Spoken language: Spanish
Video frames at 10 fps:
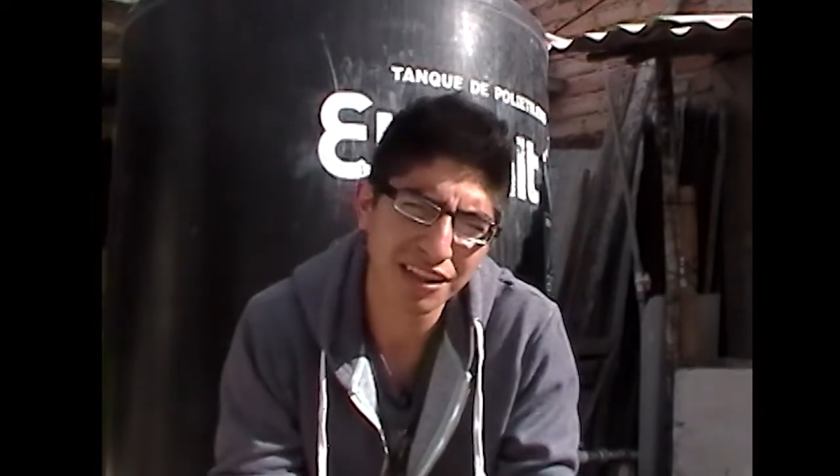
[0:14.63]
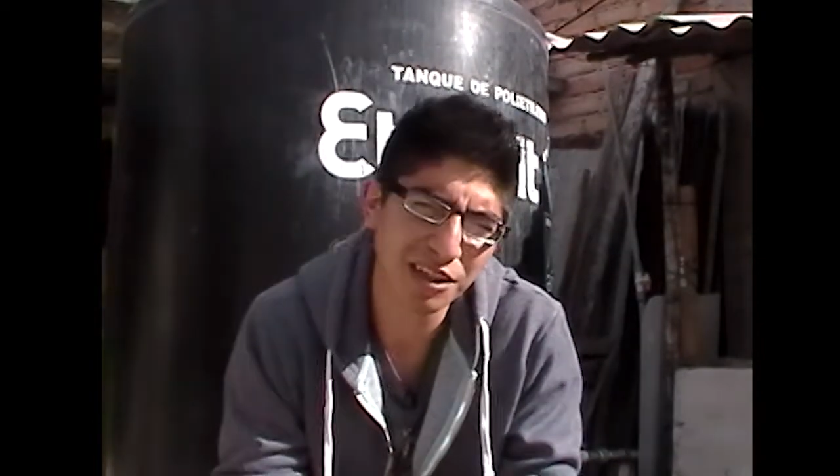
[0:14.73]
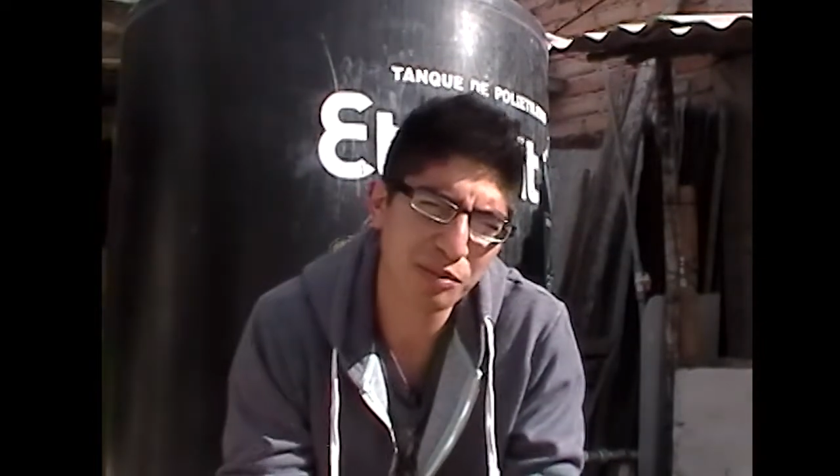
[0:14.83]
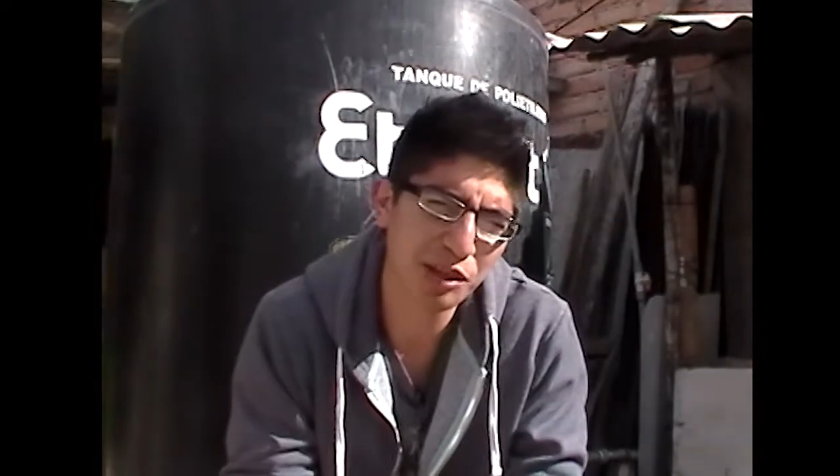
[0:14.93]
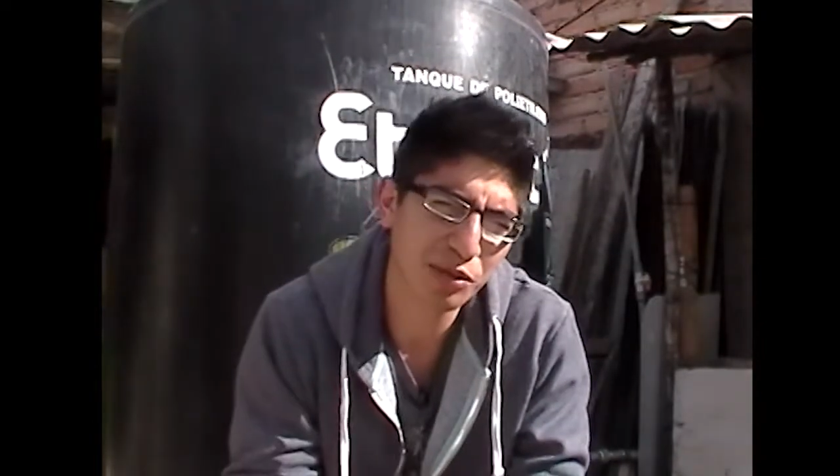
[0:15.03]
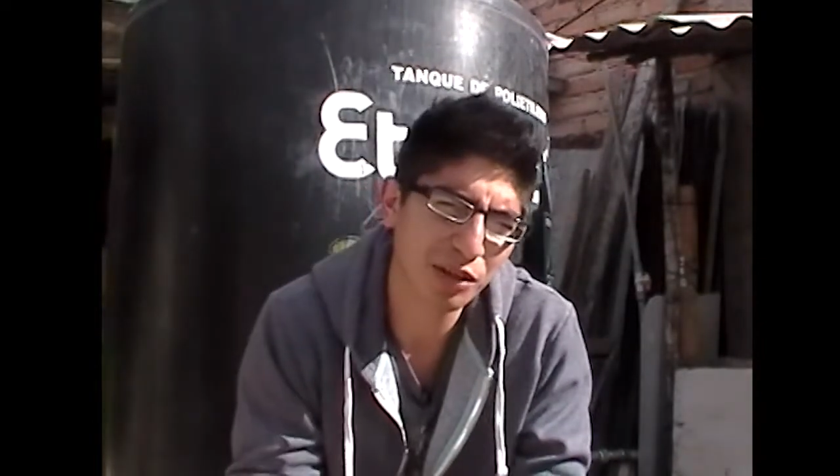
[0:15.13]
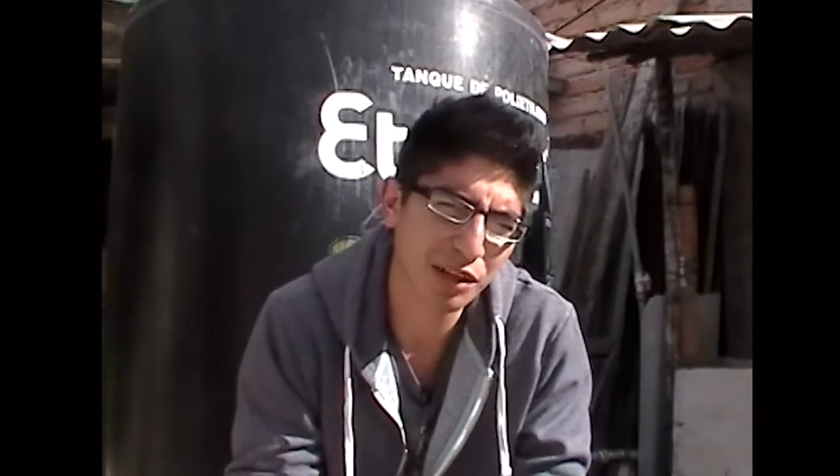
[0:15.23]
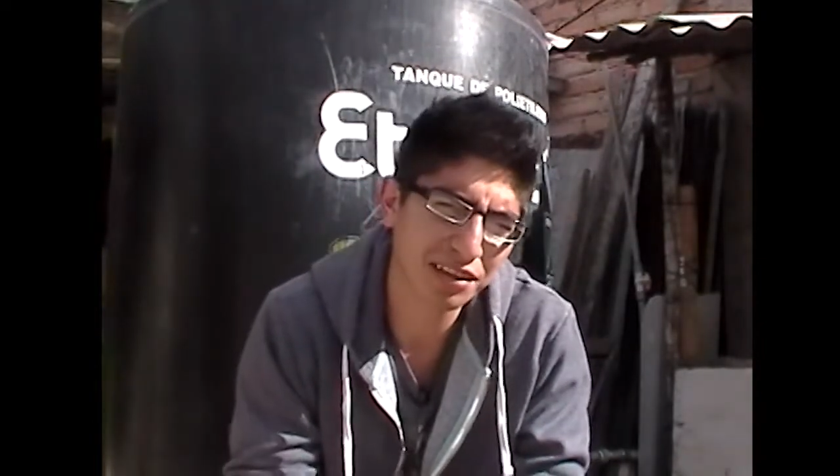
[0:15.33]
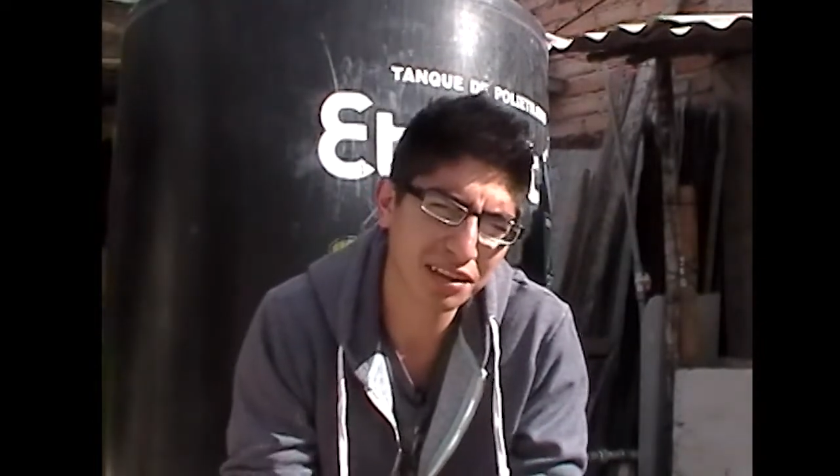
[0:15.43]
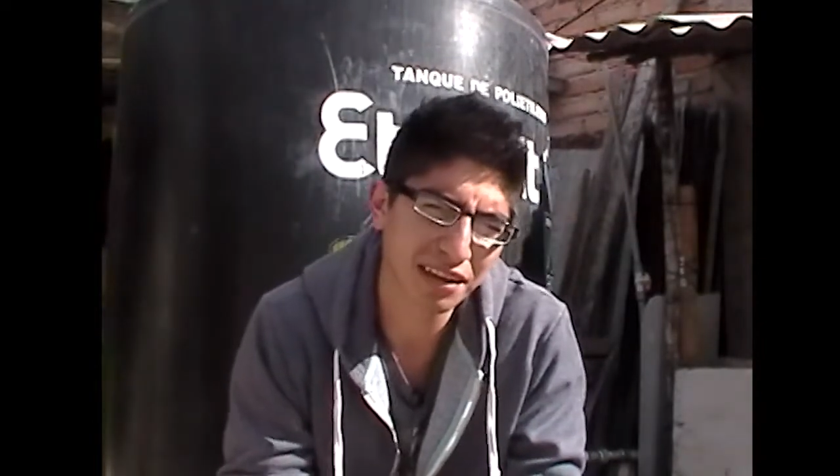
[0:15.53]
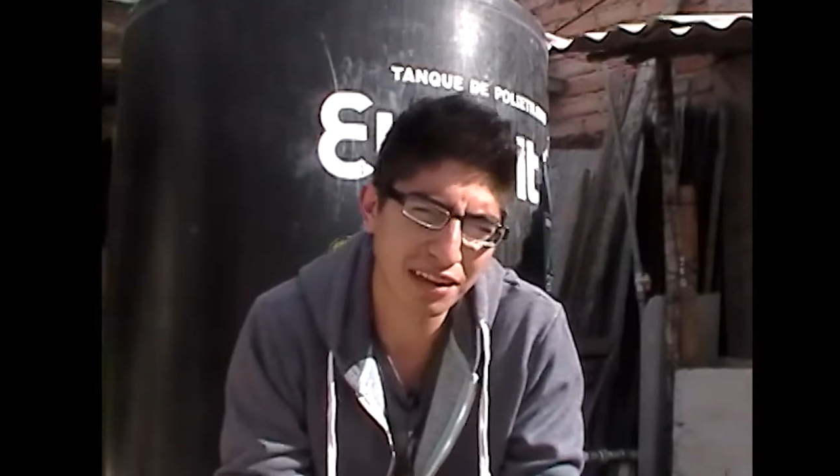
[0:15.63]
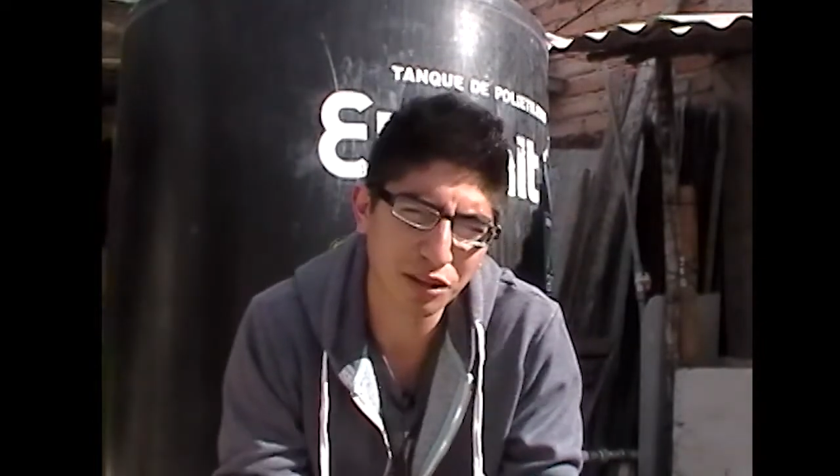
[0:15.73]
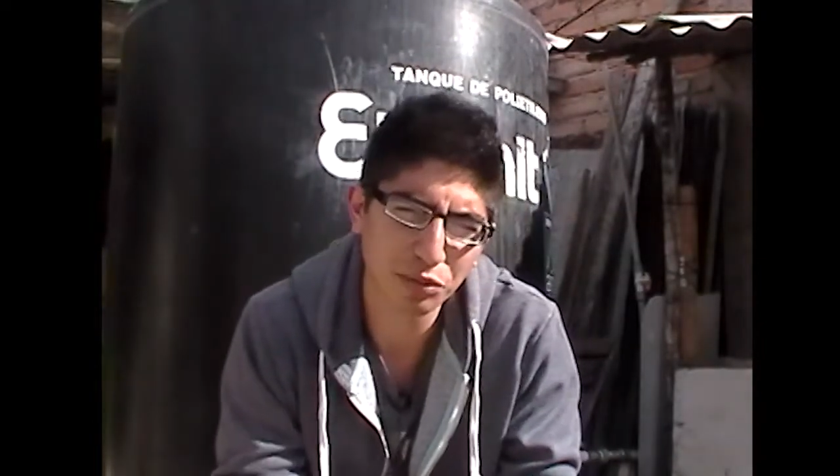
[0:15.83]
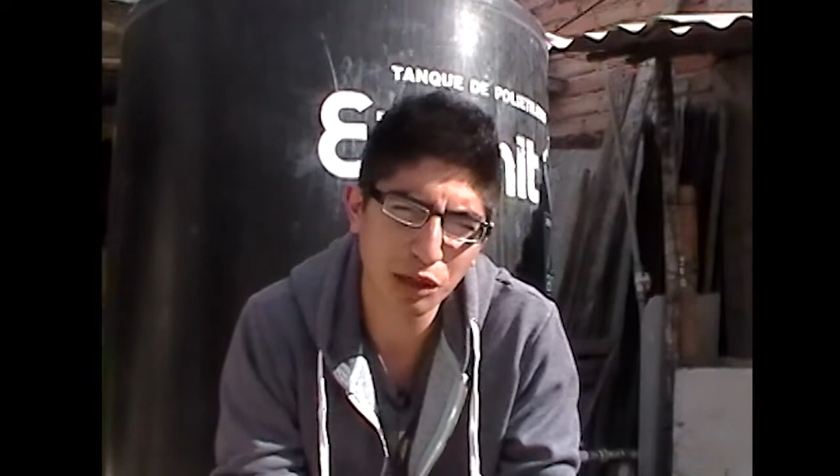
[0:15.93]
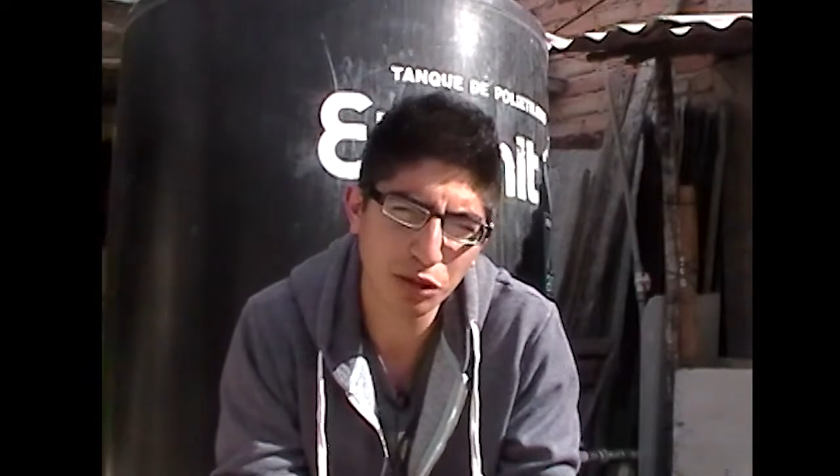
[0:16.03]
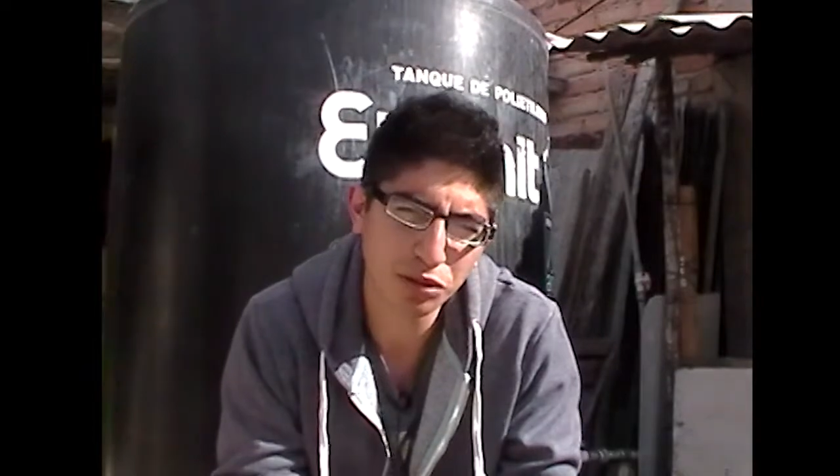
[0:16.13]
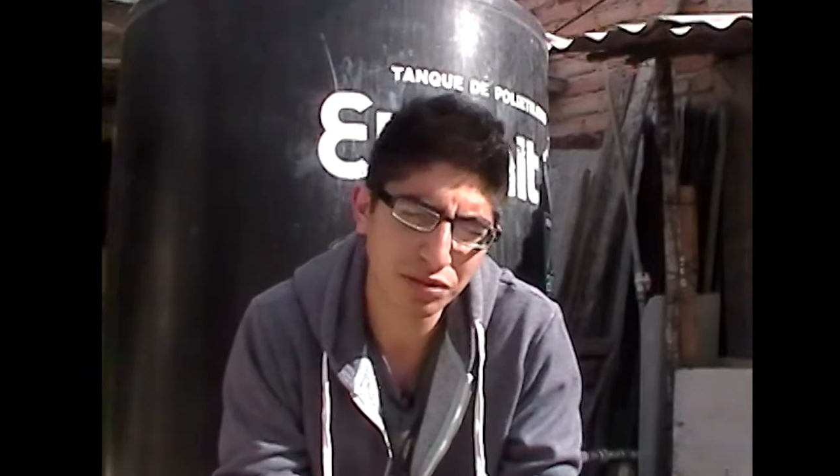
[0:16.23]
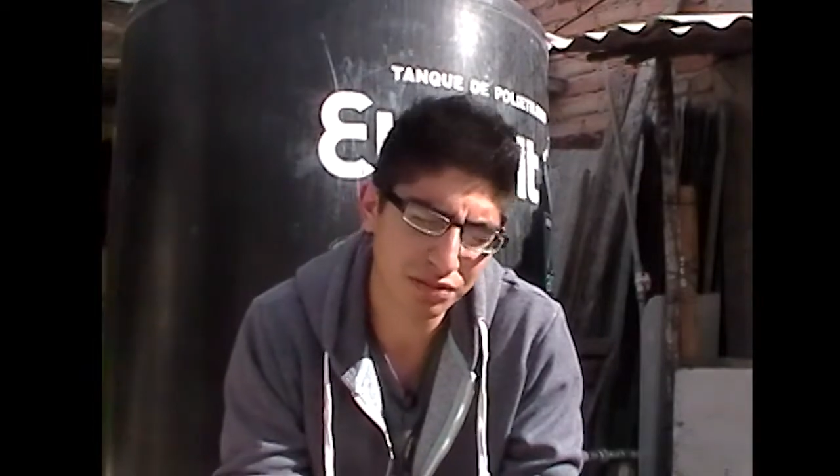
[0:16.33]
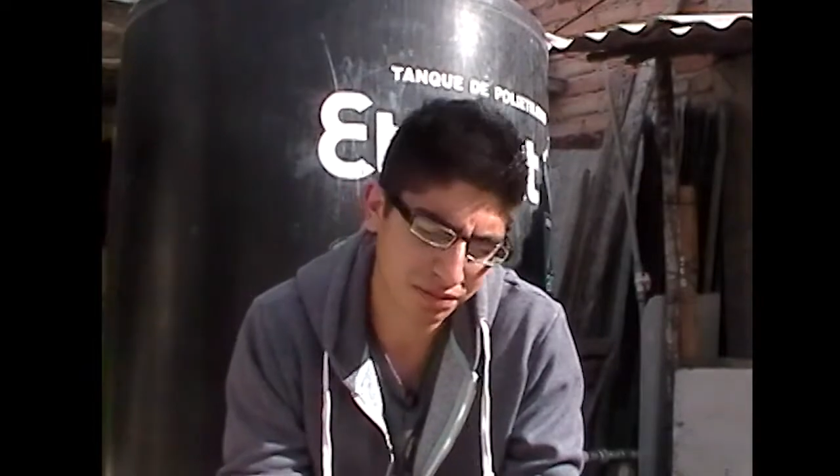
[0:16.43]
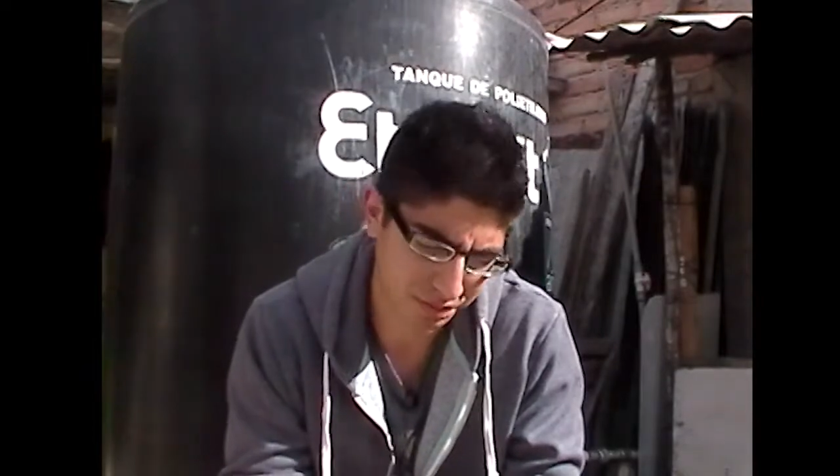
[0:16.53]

Esta película francesa del 2008,